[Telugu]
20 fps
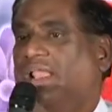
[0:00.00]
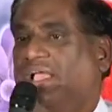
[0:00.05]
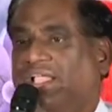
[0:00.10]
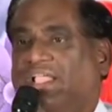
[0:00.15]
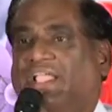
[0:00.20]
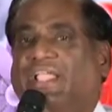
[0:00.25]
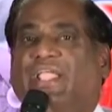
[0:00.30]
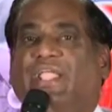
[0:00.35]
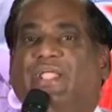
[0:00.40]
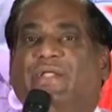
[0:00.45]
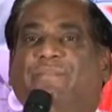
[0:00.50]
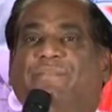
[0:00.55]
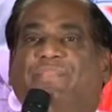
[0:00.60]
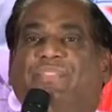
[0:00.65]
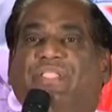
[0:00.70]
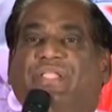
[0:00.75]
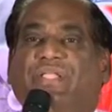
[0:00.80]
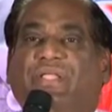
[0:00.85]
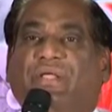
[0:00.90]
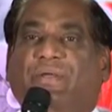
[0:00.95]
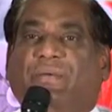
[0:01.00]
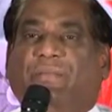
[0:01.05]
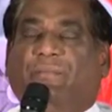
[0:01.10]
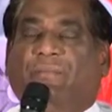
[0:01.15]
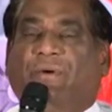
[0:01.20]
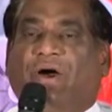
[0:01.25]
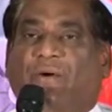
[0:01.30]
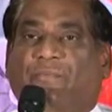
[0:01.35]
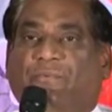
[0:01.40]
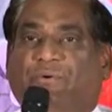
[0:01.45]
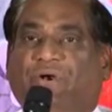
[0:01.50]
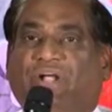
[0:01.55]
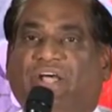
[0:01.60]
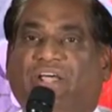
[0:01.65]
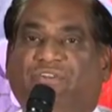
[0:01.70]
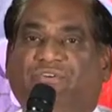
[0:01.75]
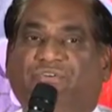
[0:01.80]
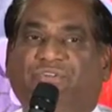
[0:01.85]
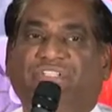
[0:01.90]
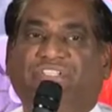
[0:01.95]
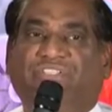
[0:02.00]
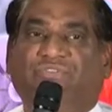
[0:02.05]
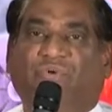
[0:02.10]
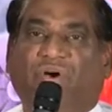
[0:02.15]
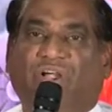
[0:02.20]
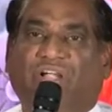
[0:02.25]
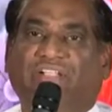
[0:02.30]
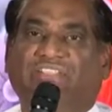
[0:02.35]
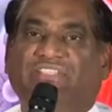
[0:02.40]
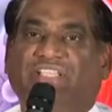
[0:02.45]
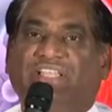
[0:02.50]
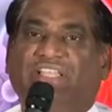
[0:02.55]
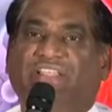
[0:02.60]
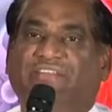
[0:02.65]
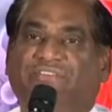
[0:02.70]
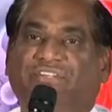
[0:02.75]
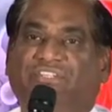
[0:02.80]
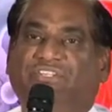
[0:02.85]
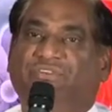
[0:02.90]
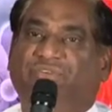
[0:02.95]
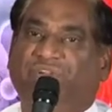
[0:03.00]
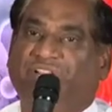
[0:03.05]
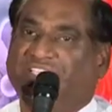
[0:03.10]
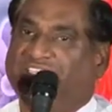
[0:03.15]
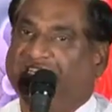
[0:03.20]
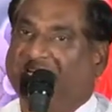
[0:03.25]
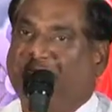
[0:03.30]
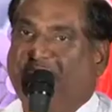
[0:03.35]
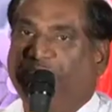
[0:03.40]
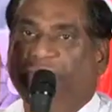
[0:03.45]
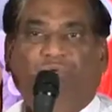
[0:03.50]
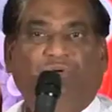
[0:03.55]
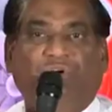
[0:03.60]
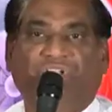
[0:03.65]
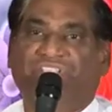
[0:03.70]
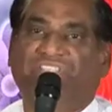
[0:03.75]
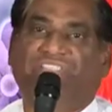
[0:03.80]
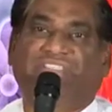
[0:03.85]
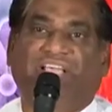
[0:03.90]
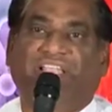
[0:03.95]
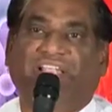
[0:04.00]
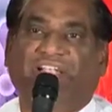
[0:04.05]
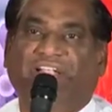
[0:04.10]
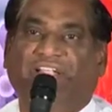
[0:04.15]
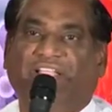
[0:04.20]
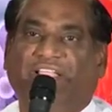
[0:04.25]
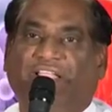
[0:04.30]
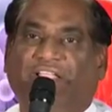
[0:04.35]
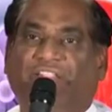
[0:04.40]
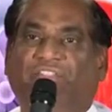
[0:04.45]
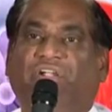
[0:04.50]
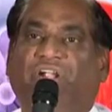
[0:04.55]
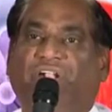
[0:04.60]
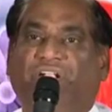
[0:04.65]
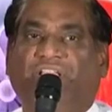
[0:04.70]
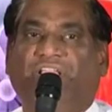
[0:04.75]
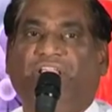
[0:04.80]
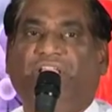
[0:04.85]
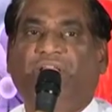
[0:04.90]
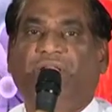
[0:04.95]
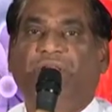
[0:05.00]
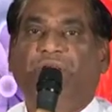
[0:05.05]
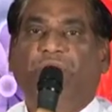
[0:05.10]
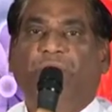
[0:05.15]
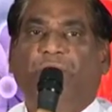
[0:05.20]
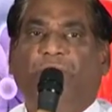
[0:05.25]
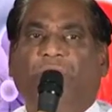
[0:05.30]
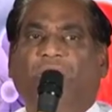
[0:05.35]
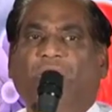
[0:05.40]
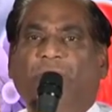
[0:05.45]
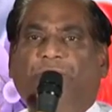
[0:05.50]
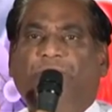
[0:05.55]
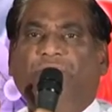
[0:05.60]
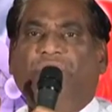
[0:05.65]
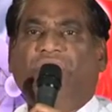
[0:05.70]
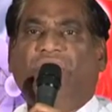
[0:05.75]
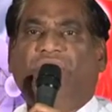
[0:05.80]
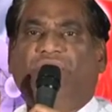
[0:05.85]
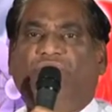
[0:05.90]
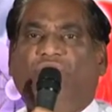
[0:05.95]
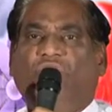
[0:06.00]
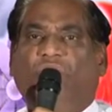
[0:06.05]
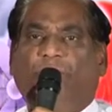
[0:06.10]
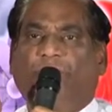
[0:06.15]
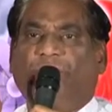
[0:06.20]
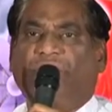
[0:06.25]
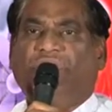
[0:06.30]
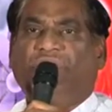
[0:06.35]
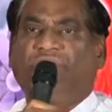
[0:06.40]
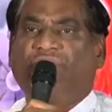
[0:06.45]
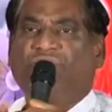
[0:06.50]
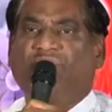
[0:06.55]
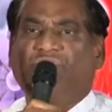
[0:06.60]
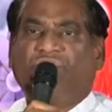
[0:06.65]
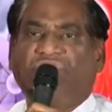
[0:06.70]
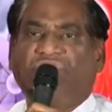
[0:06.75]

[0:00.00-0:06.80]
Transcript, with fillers: అలాగే బాపు గారి గురించి ఒక్క చిన్న విషయం నేను చెప్పి ముగిస్తానండి ఎందుకంటే బాపు గారి గొప్పతనం